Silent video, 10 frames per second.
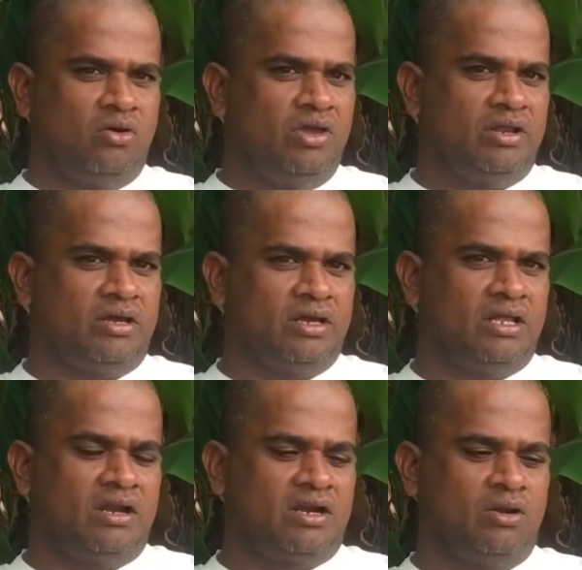நோய் இருக்குது
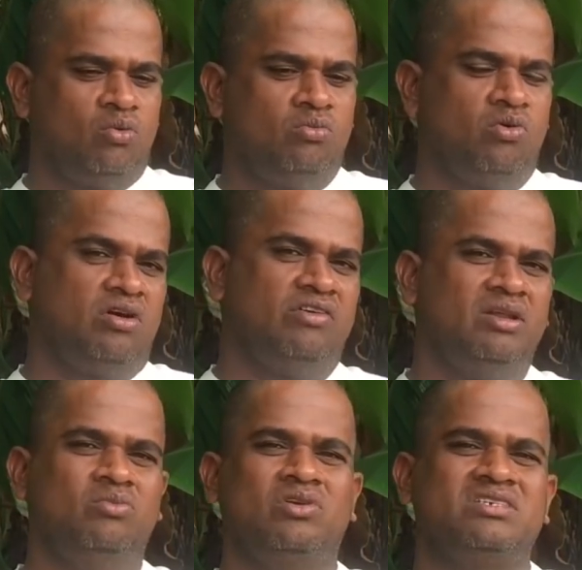அதில் கேட்டால் உள்மூளை
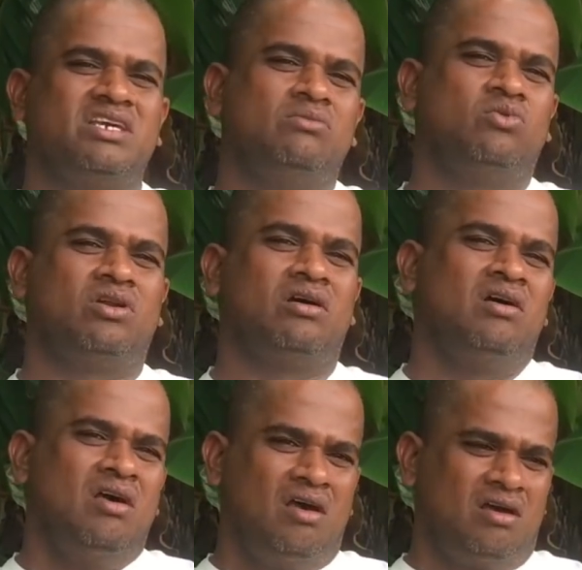வெளிமூளை சீல்
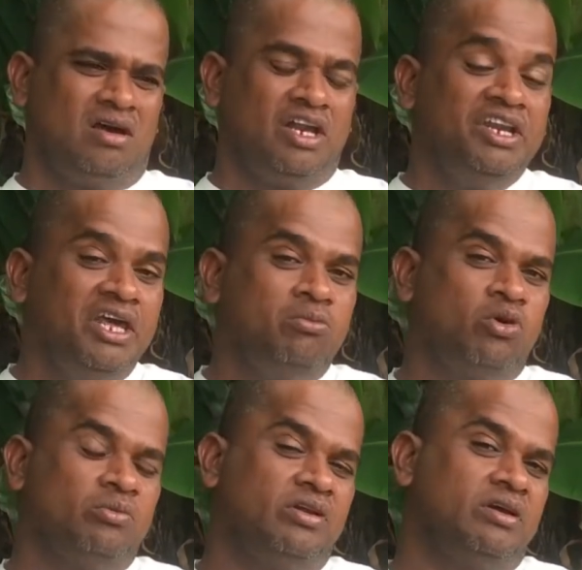மூலம்
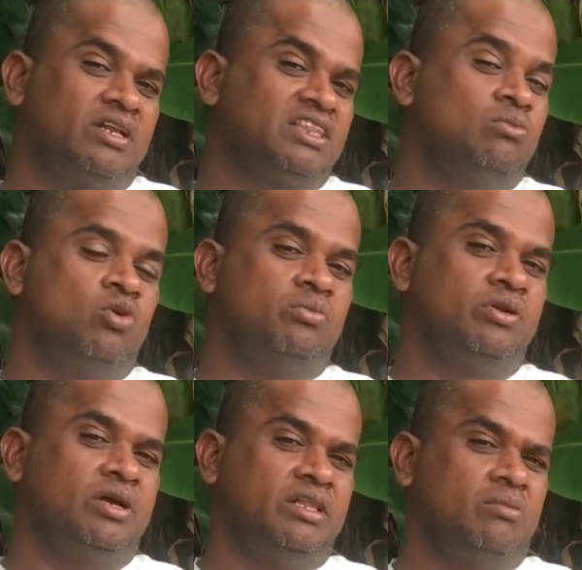நீர் மூலம் இருக்குது ரத்த
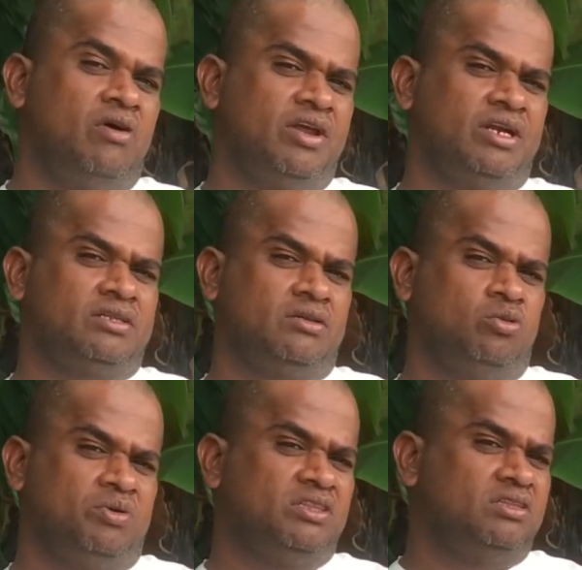மூலம் இருக்குது இந்த மாதிரி கிட்டத்தட்ட ஒரு